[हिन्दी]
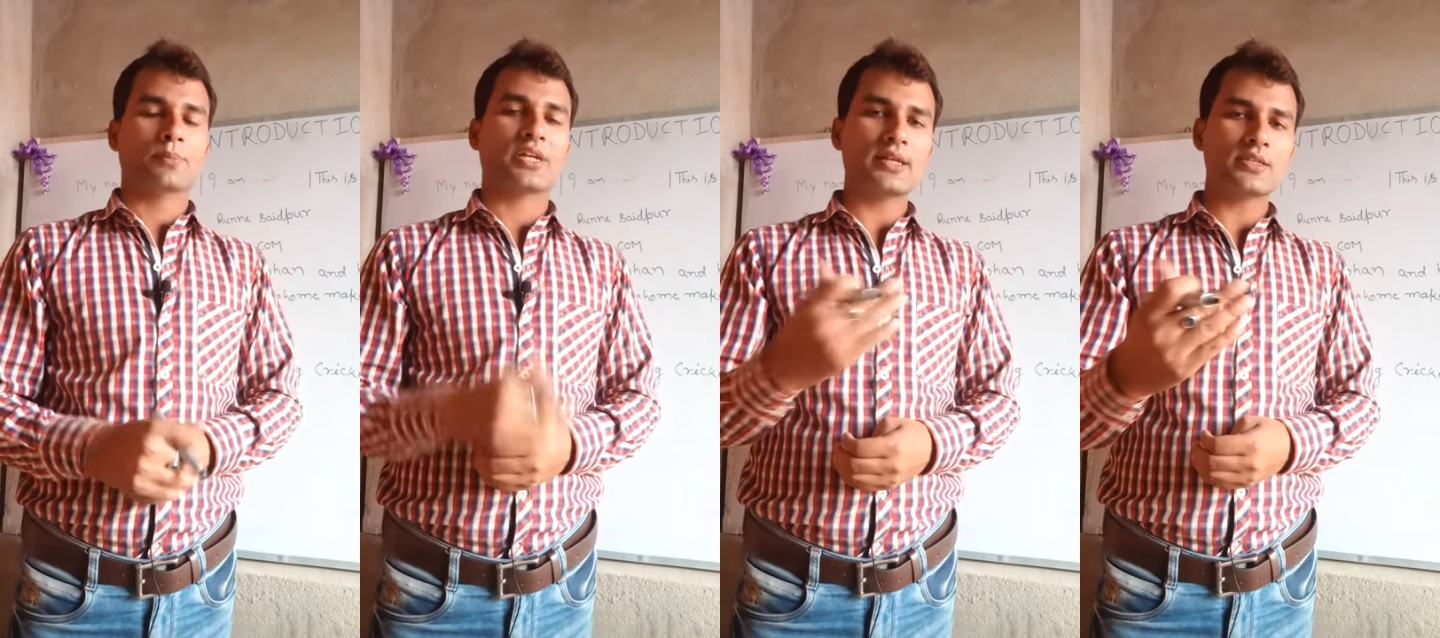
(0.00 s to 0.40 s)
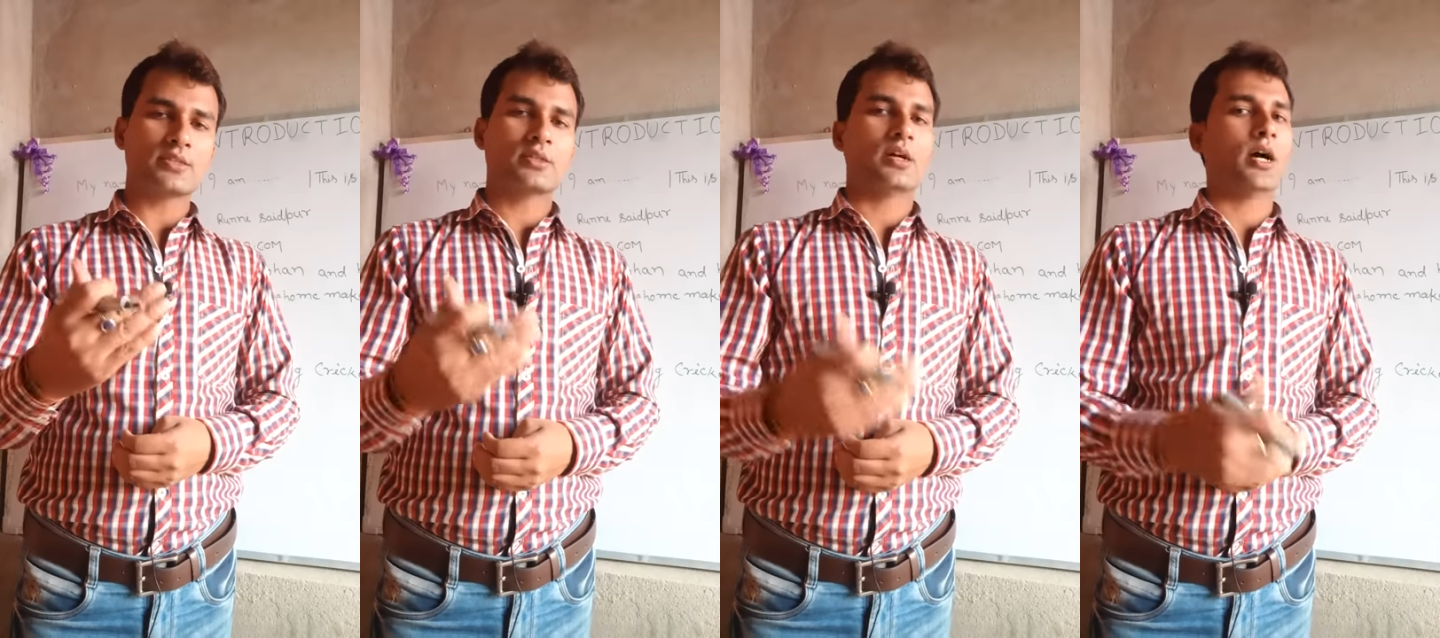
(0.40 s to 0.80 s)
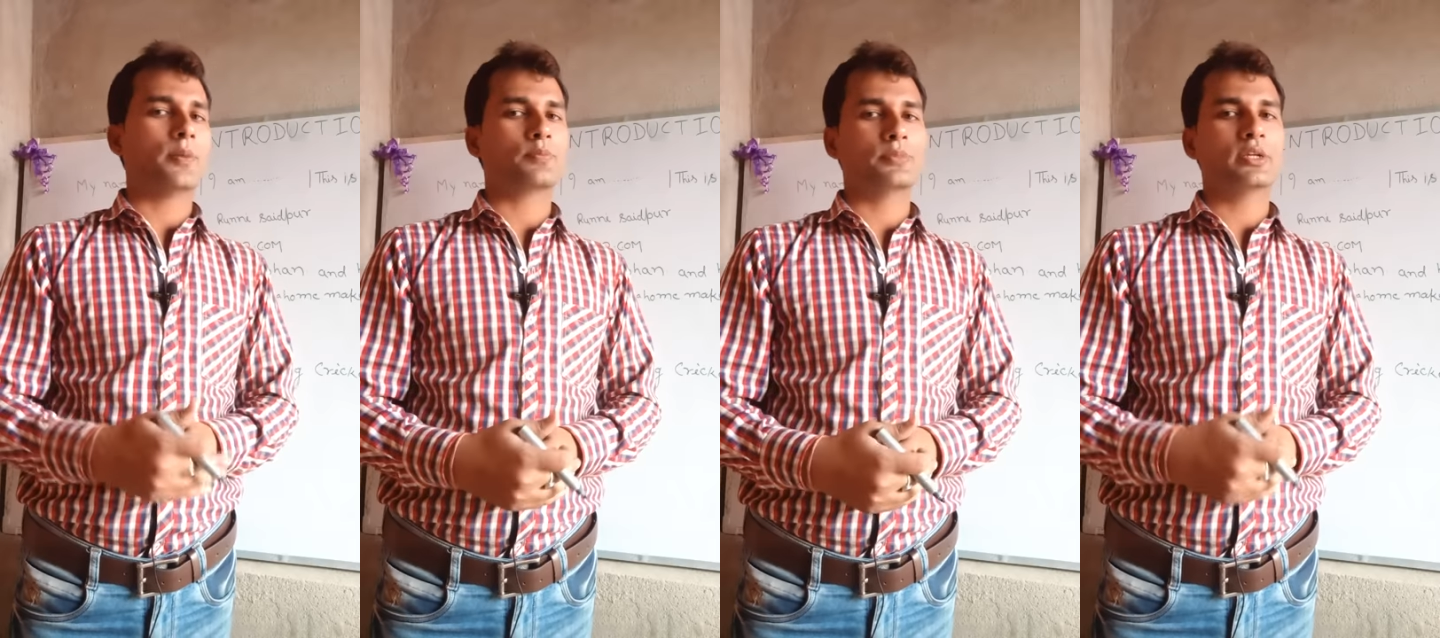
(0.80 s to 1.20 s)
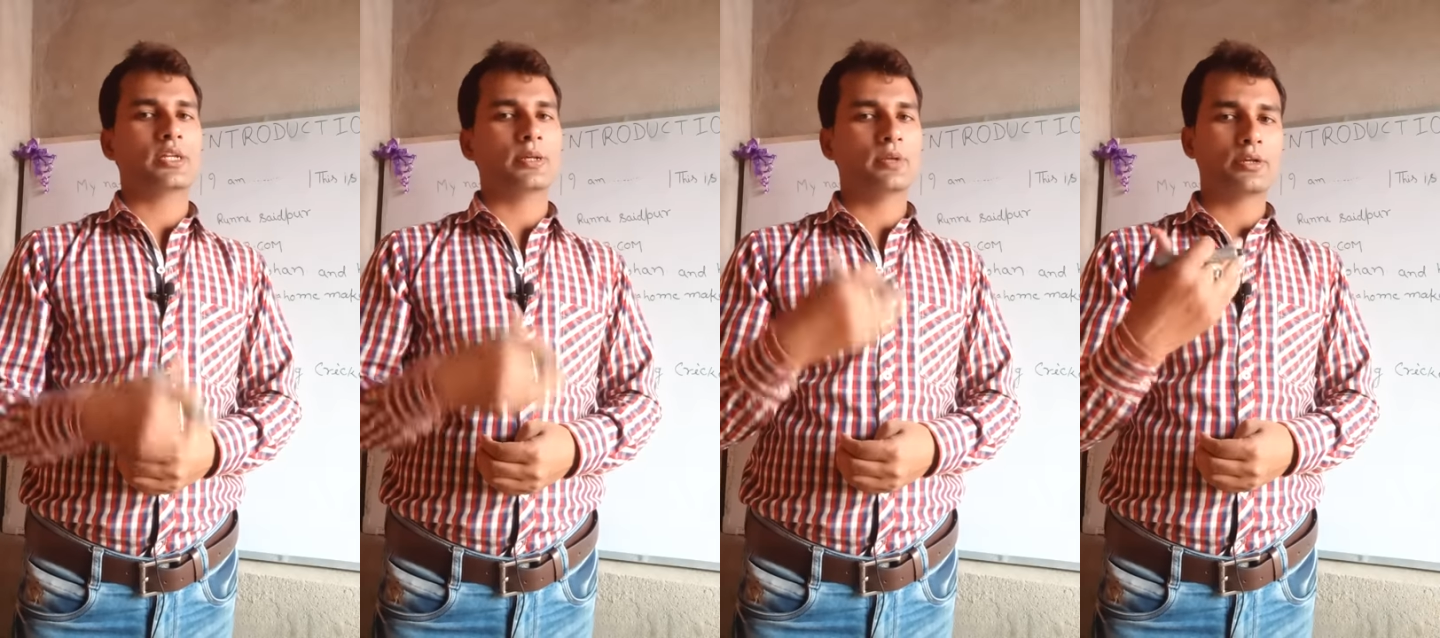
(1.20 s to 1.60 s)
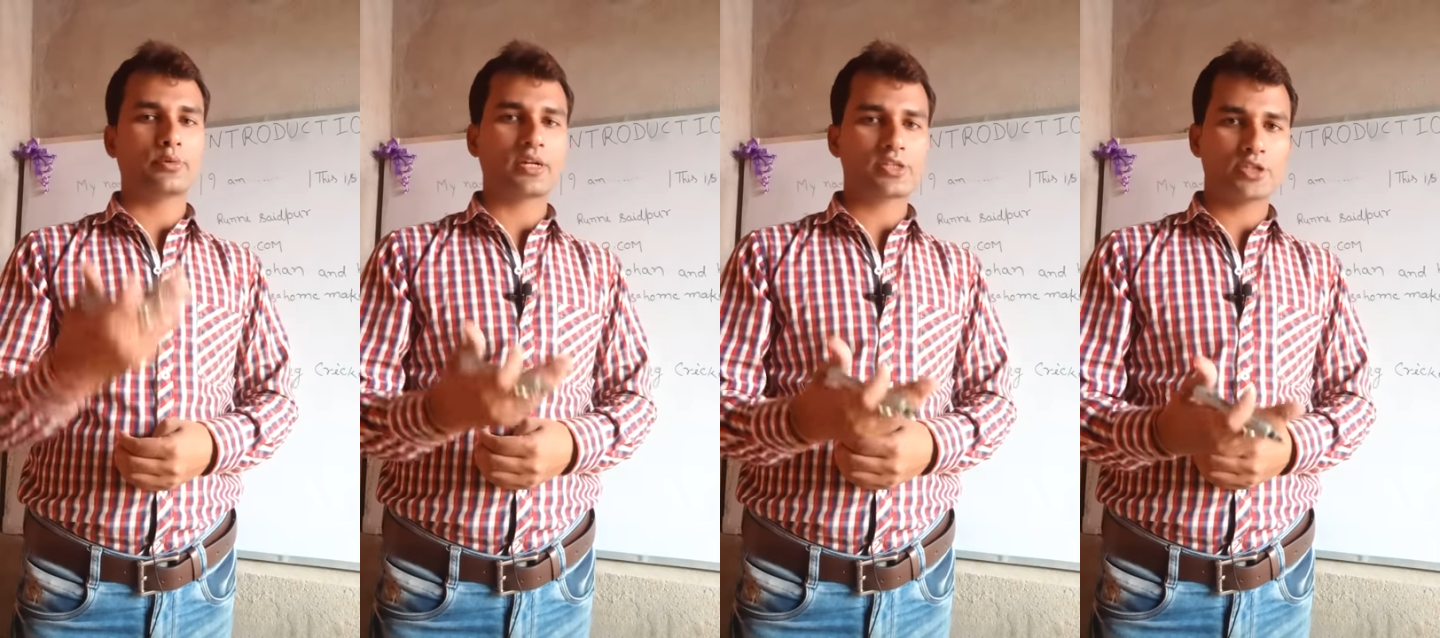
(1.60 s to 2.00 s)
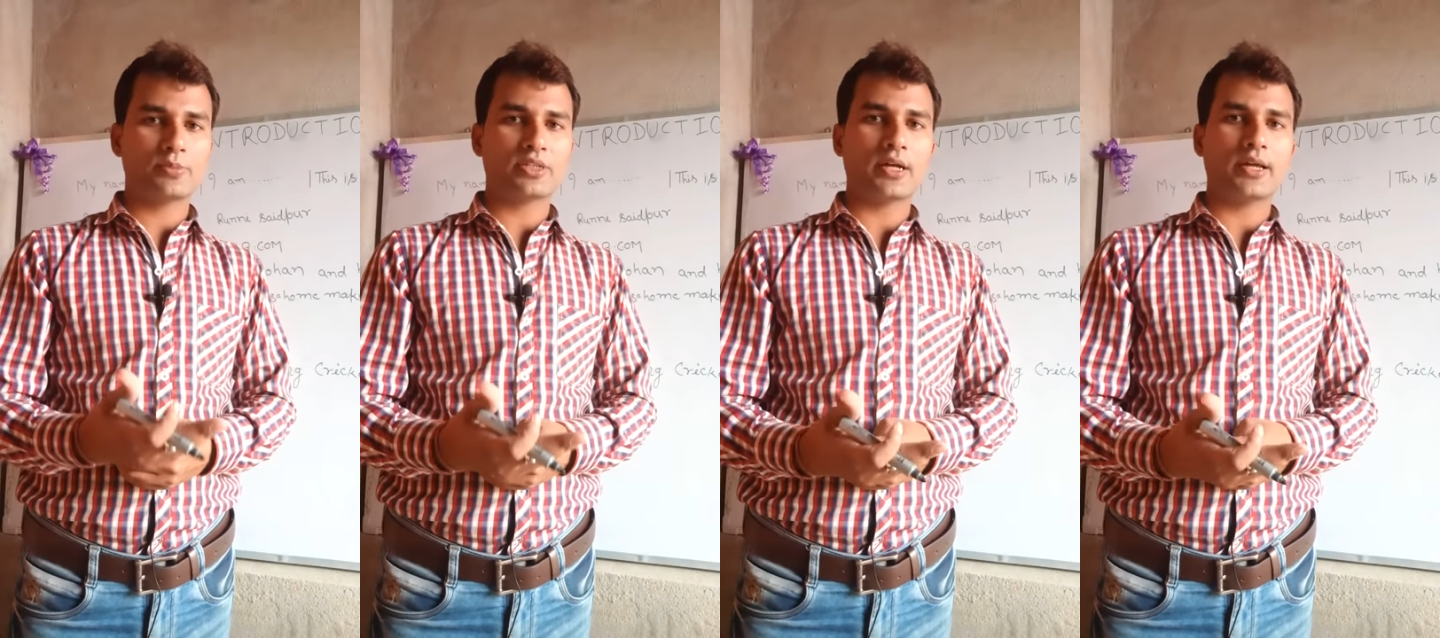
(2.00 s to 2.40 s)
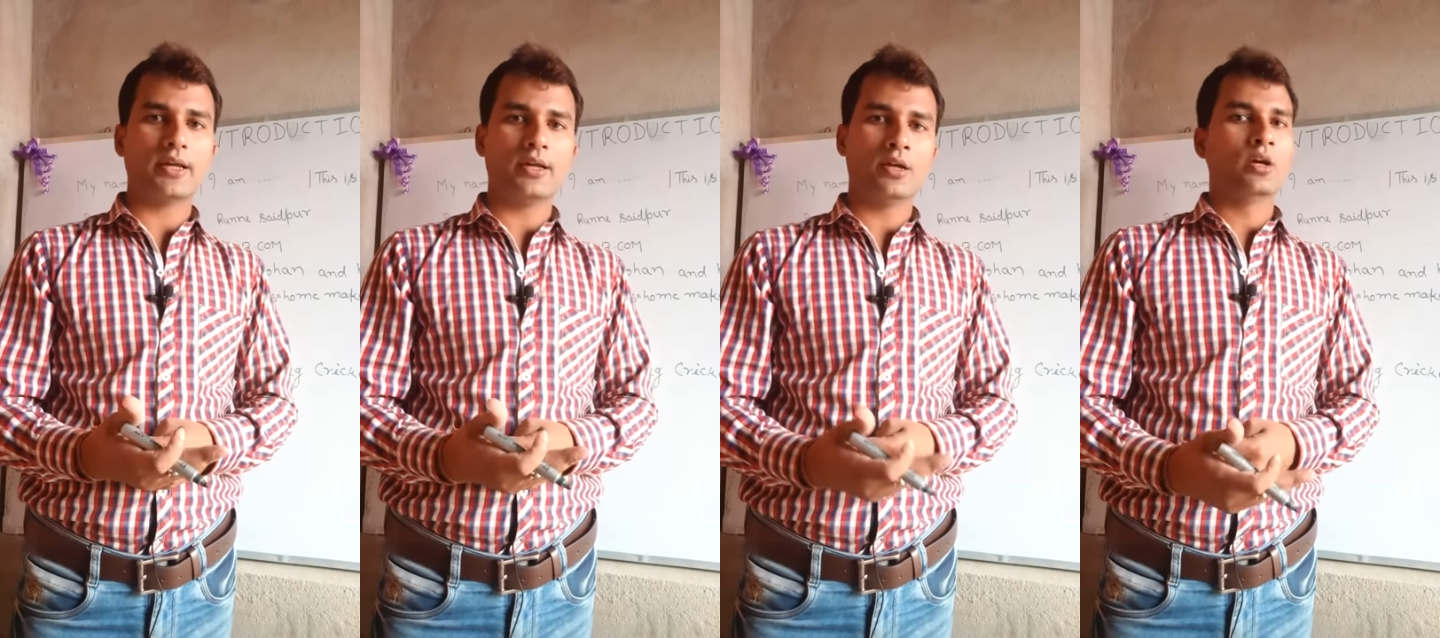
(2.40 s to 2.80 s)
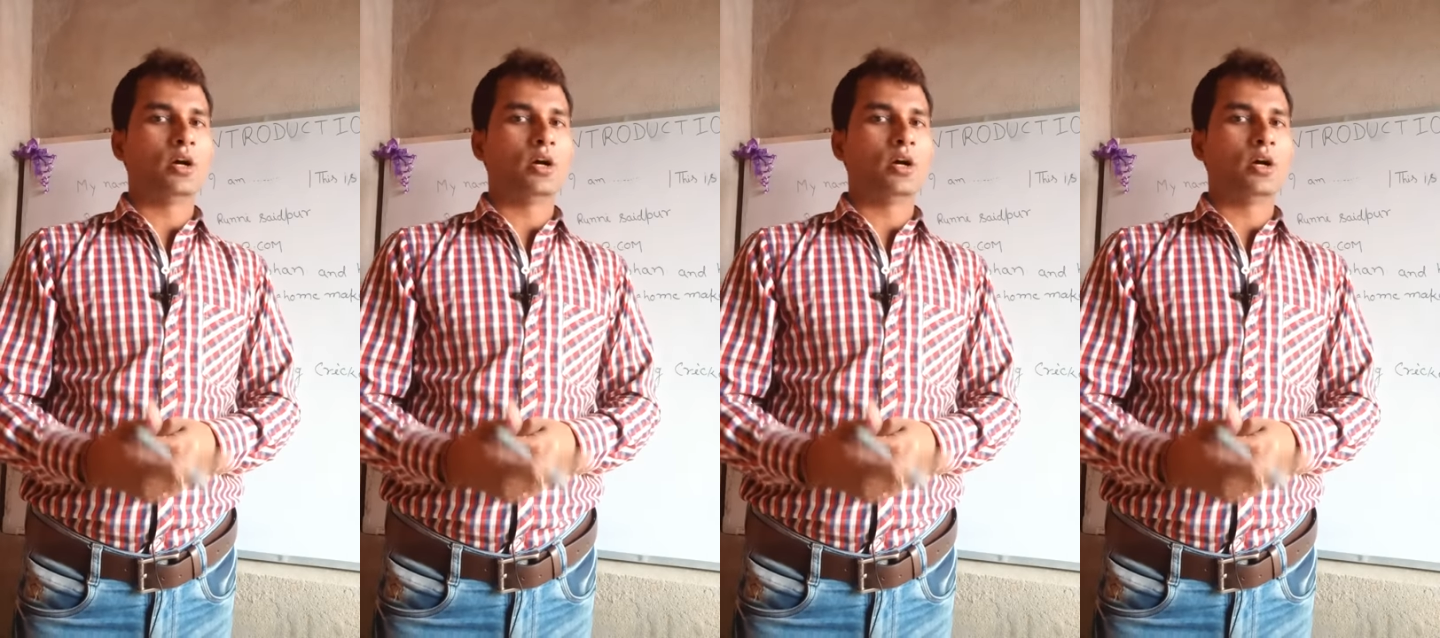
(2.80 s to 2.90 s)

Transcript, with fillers: बिकॉज आपने केवल इंट्रोडक्शन बताया है